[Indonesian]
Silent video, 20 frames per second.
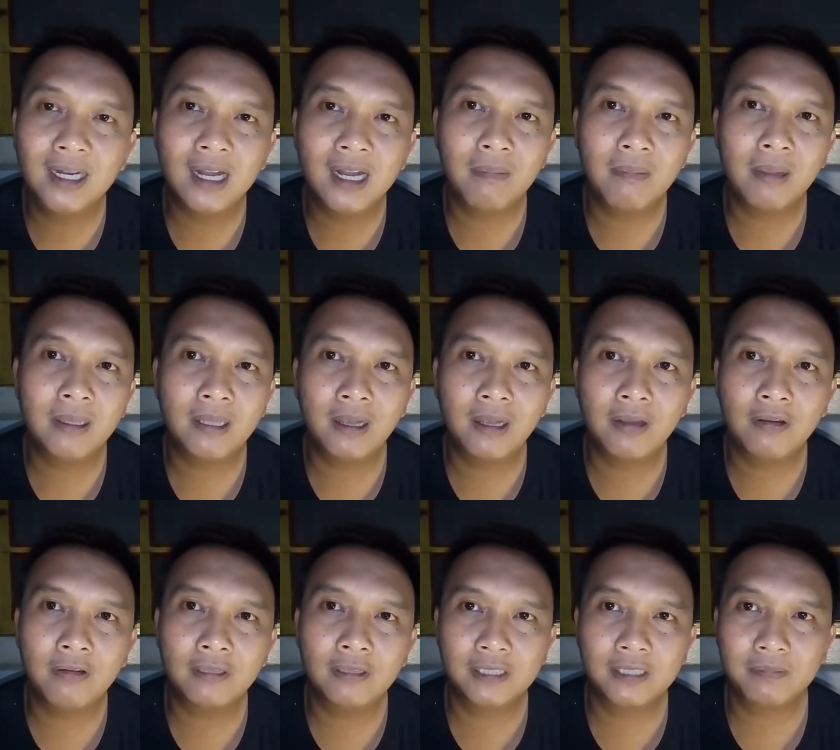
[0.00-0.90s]
Jadi
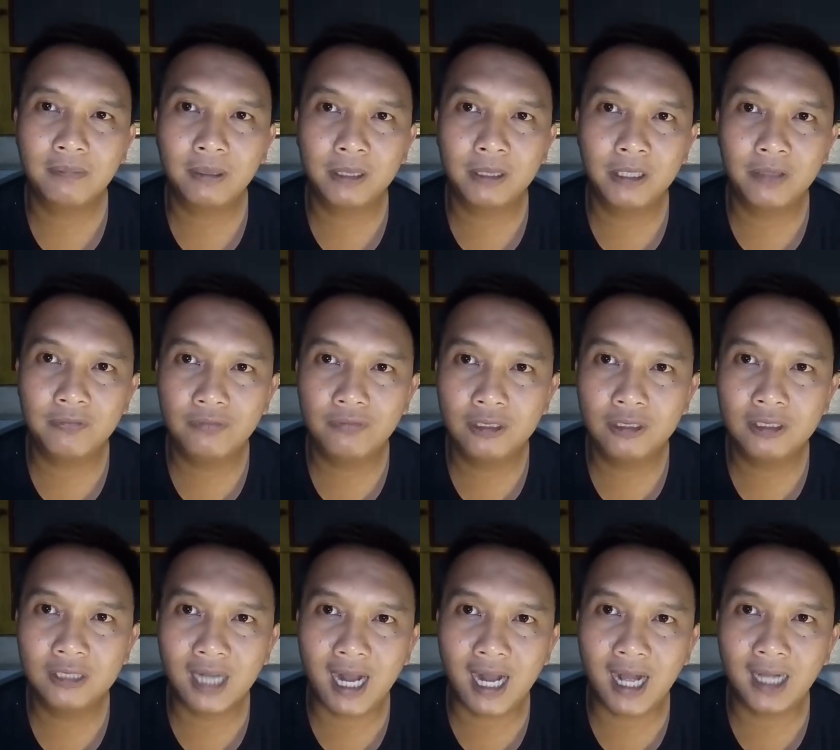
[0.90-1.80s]
namanya
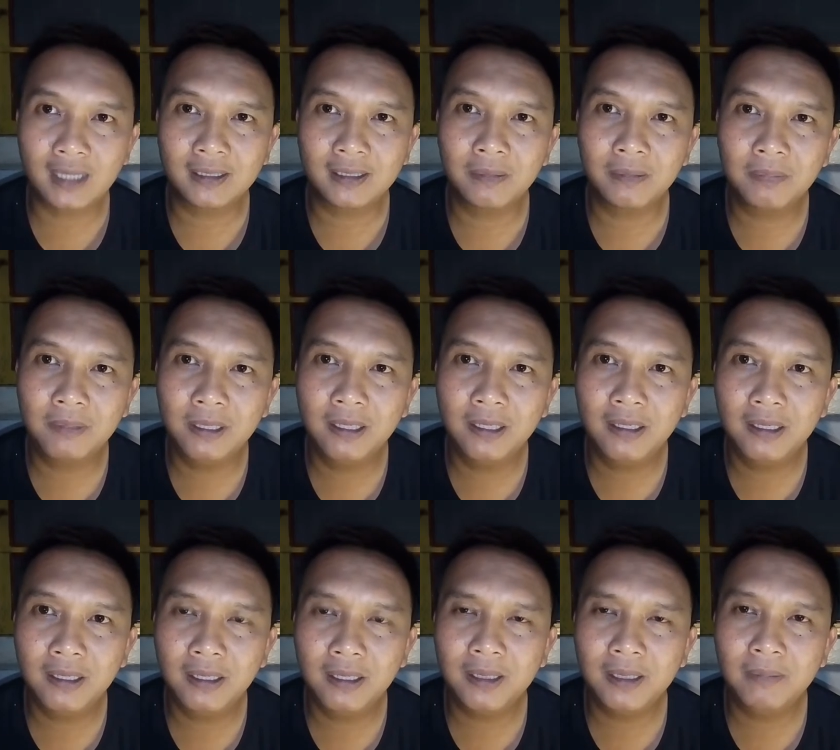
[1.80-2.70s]
seperti food truck,
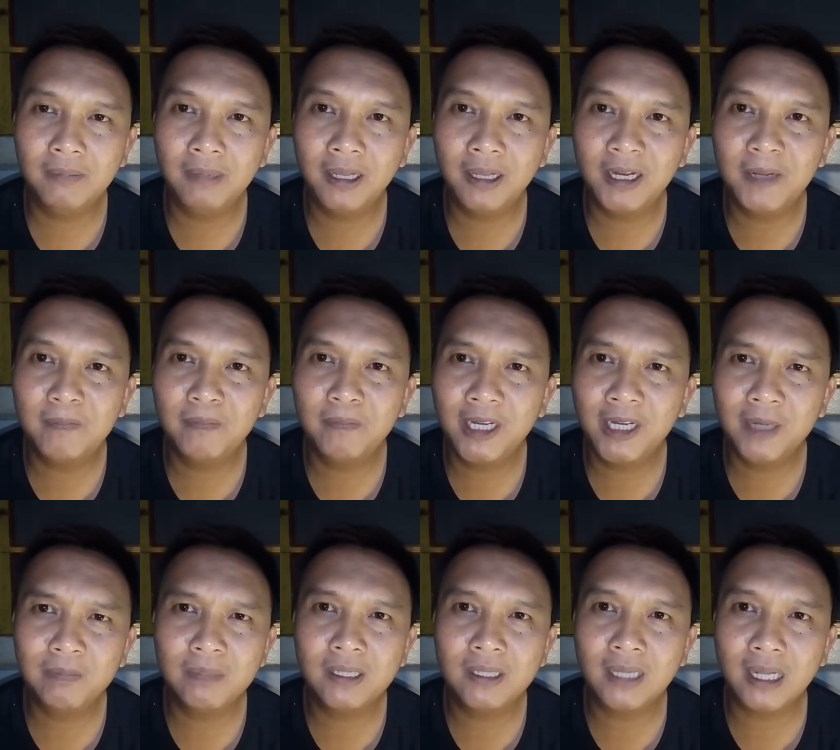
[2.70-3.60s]
tapi ini
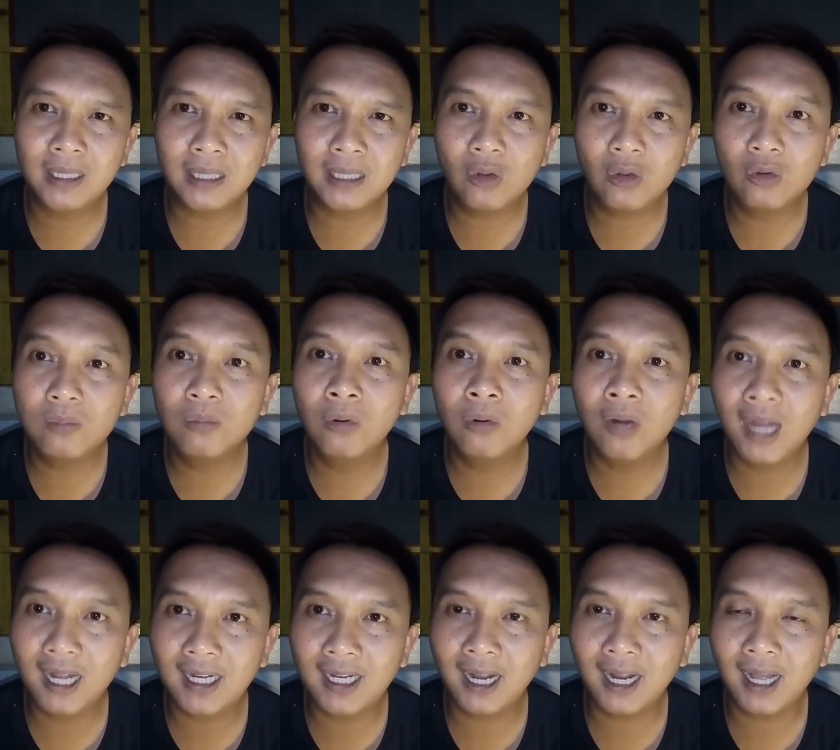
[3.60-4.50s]
mirip-mirip dengan
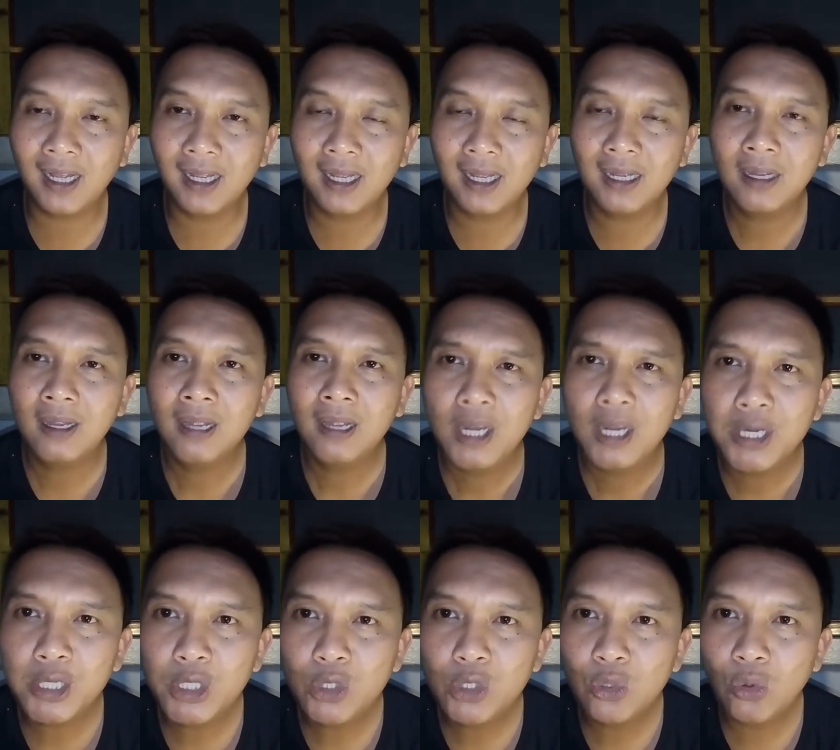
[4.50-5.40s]
tahu bulat lah ya.
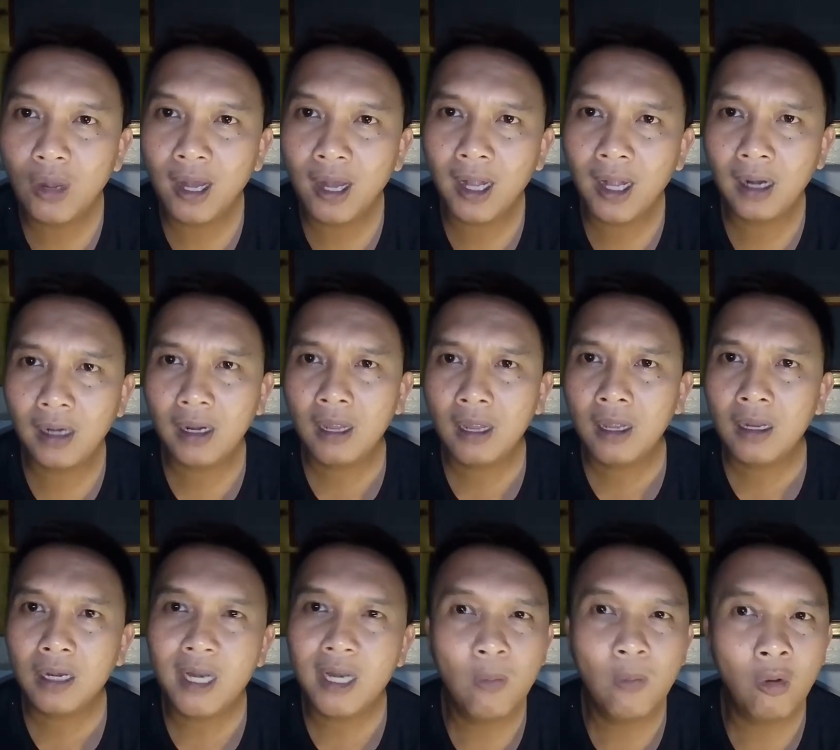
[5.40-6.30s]

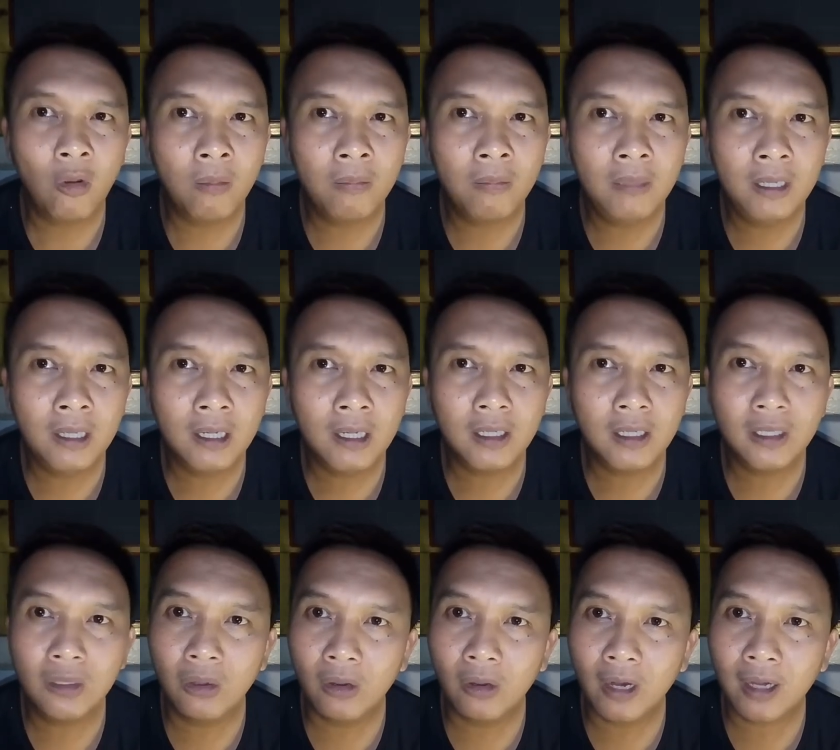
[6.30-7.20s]
Dijual di
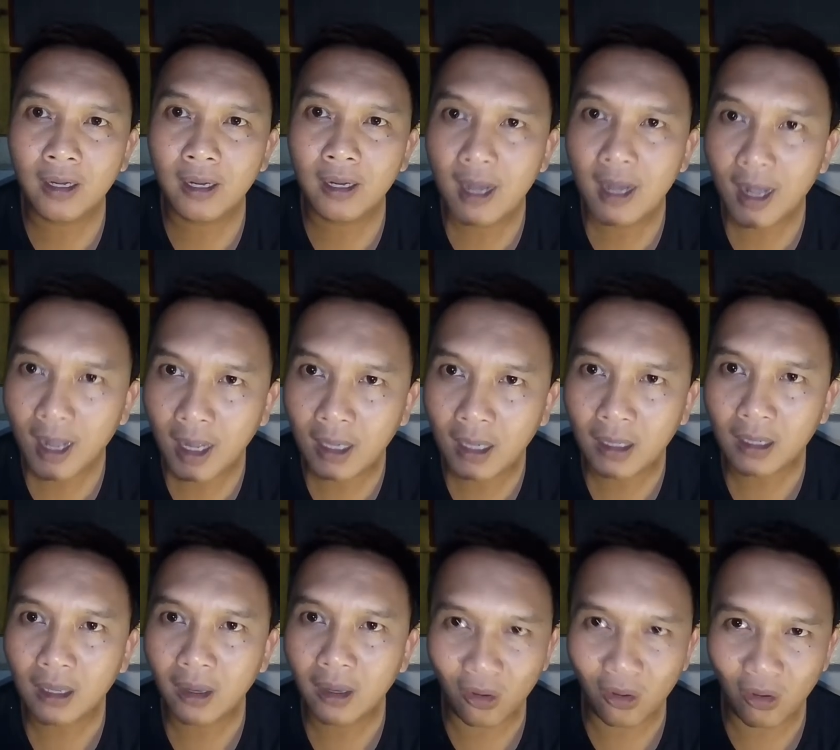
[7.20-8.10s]
mobil, digoreng
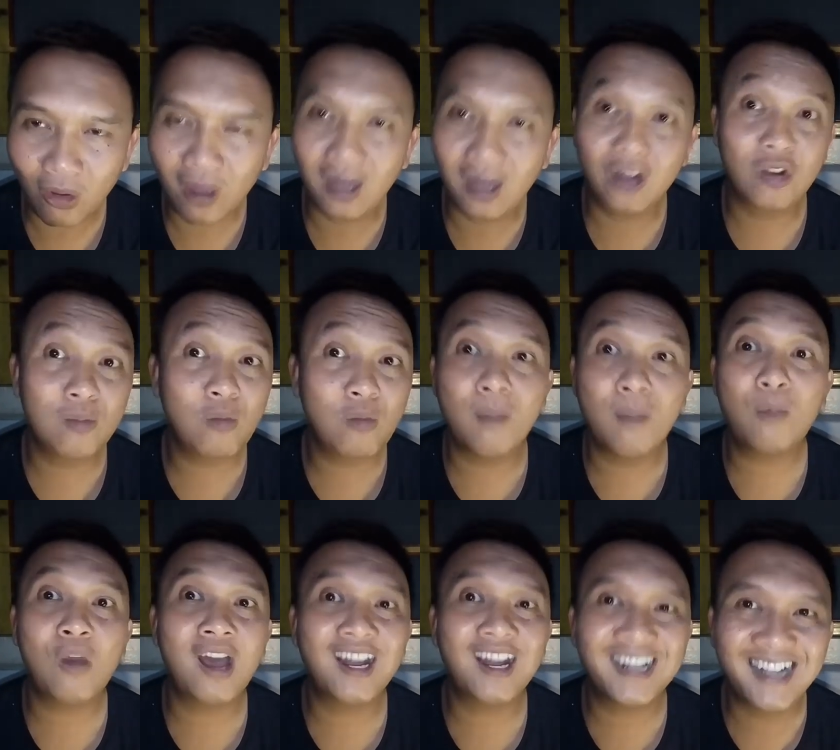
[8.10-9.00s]
dadakan. Oh,
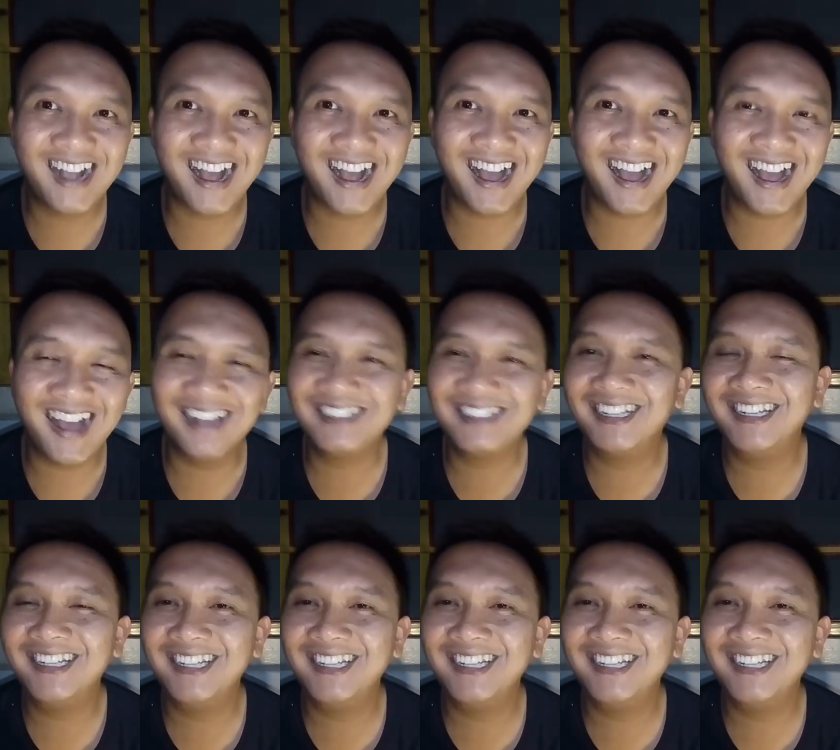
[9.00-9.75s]
kalau buah-buahan enggak.